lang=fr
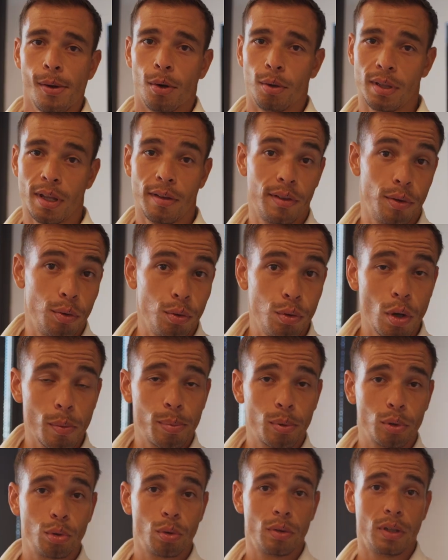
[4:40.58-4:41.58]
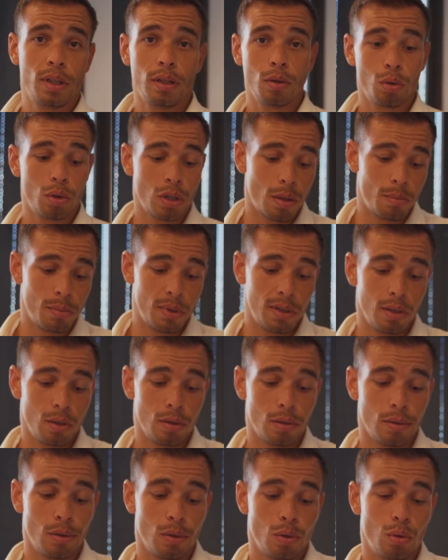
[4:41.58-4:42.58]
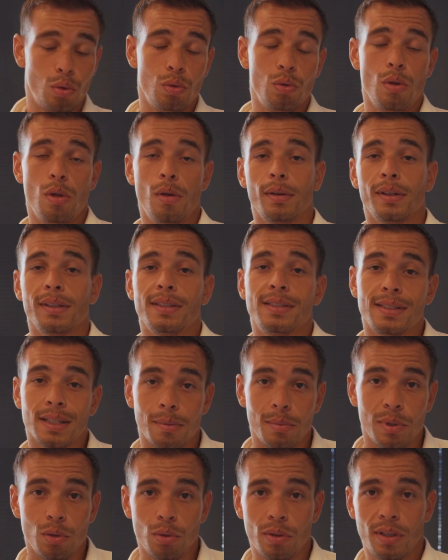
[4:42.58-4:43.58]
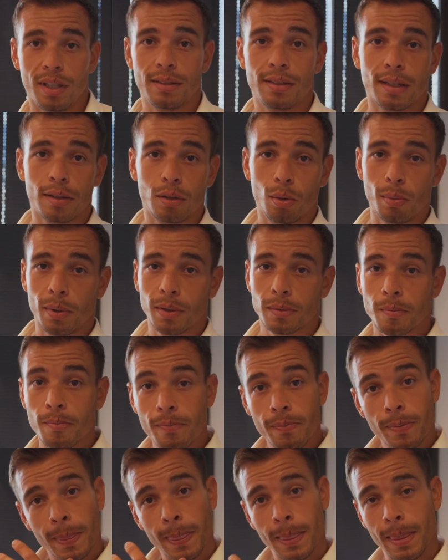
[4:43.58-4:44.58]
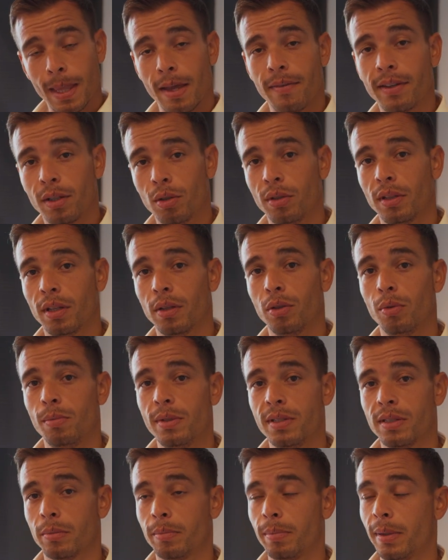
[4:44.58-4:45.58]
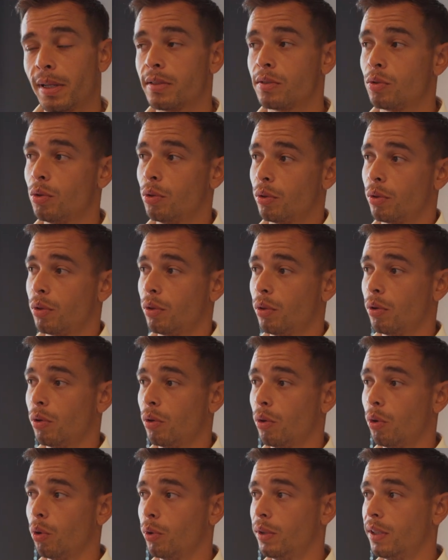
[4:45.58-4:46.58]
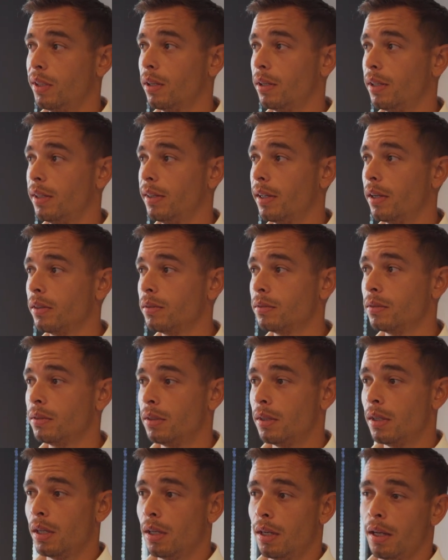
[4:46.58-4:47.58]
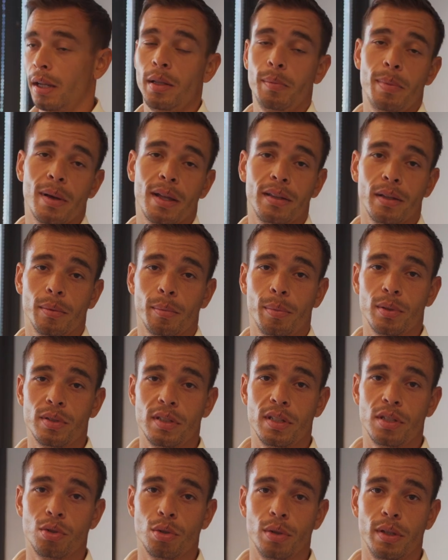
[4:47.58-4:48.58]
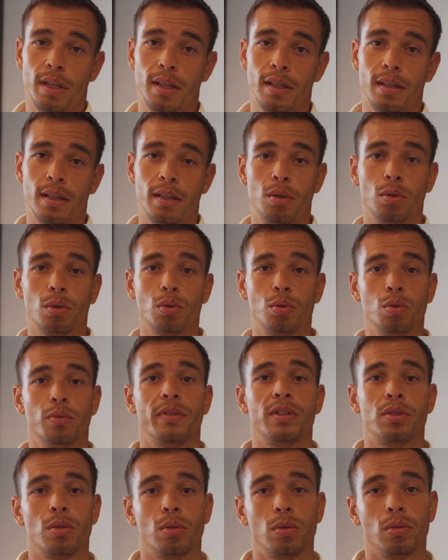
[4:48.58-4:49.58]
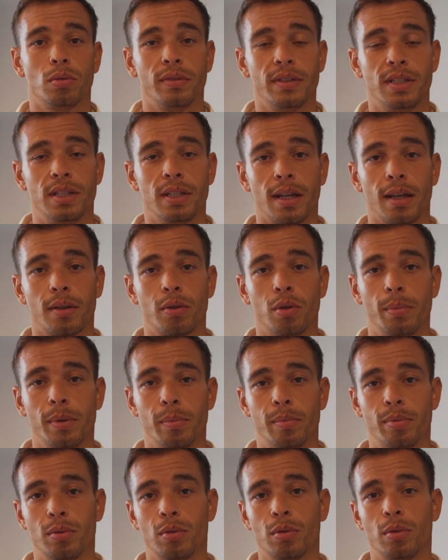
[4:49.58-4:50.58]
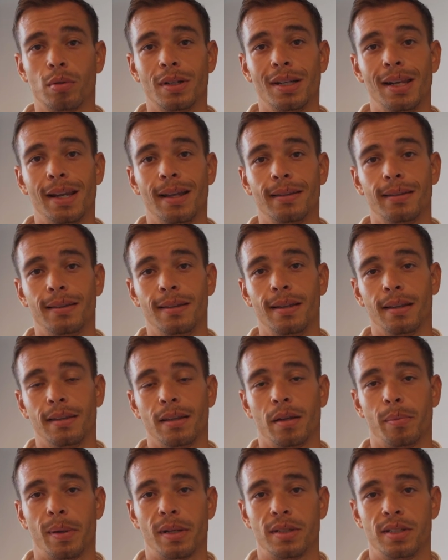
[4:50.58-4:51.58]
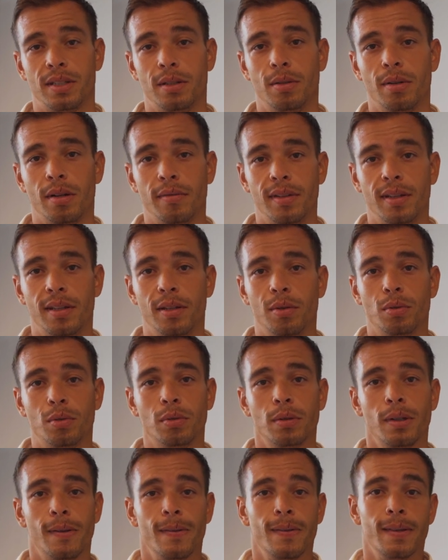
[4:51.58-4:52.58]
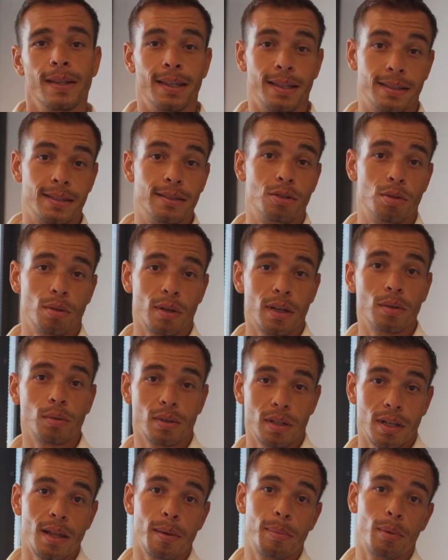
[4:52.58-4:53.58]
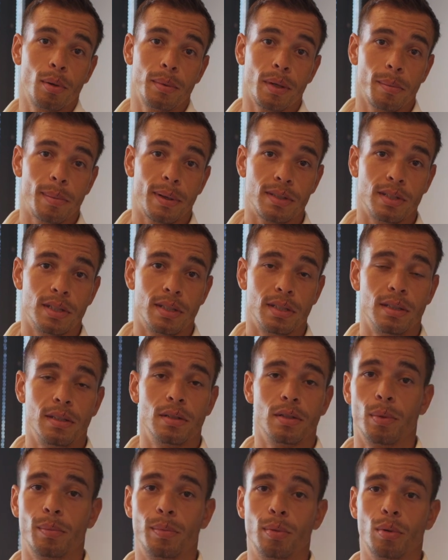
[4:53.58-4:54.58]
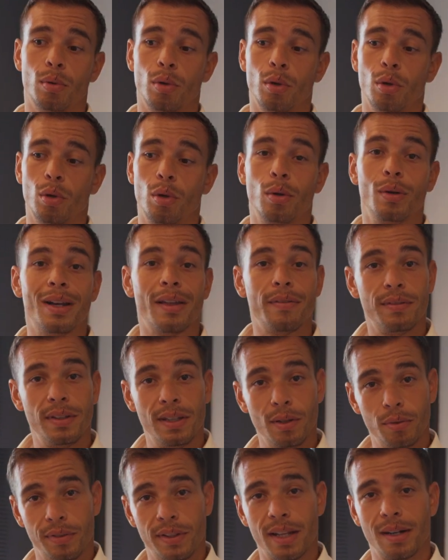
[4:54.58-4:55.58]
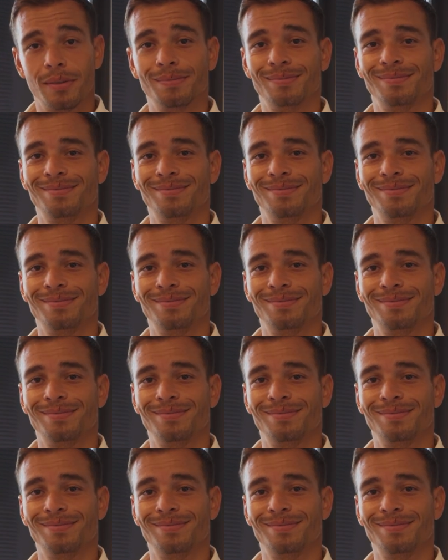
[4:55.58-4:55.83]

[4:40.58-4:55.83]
On avait une heure pour tourner, on a mis euh, une heure et cinq minutes exactement, avec le temps de mise en place, donc euh, on est dans les temps. Là, ils partent en pause déjeuner, et donc nous, on va se retrouver directement pour la dernière partie de la vidéo, et qui sera donc la première partie euh, pour la vidéo finale.